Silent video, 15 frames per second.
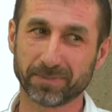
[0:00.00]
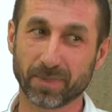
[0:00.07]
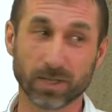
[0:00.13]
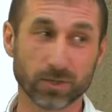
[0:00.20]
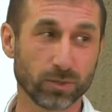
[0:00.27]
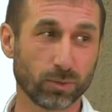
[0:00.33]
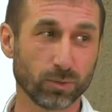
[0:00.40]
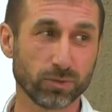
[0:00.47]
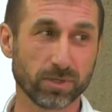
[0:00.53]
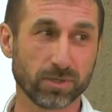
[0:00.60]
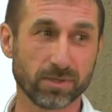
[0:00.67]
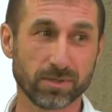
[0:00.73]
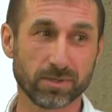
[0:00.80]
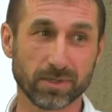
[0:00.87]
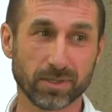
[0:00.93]
Я же тоже
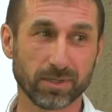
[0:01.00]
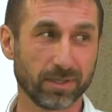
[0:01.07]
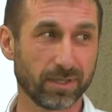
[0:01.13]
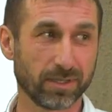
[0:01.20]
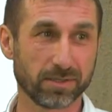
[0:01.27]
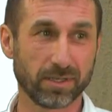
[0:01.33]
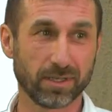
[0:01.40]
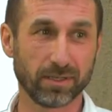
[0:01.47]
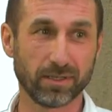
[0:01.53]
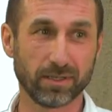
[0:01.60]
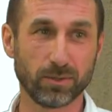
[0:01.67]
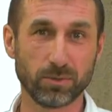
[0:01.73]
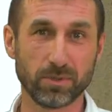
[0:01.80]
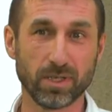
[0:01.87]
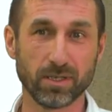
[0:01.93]
из э, разряда
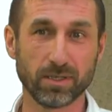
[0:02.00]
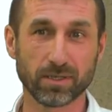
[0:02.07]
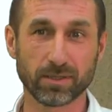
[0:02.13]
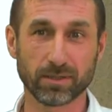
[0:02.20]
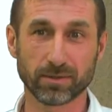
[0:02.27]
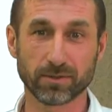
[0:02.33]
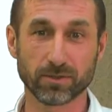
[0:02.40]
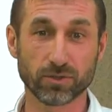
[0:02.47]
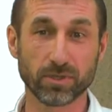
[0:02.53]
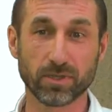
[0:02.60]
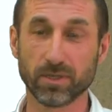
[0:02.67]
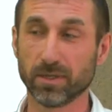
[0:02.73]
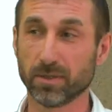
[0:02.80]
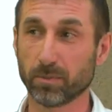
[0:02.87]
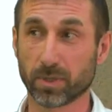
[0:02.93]
людей,
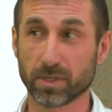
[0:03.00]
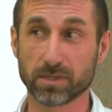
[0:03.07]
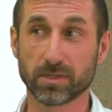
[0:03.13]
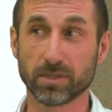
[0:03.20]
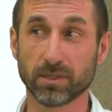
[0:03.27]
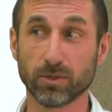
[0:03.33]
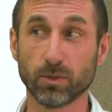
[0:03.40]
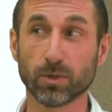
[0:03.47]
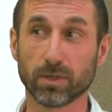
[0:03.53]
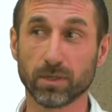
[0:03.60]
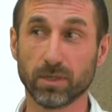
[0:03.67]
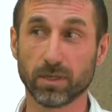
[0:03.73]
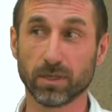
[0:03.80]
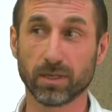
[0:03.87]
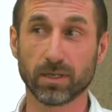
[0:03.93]
жителей простых
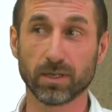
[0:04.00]
города,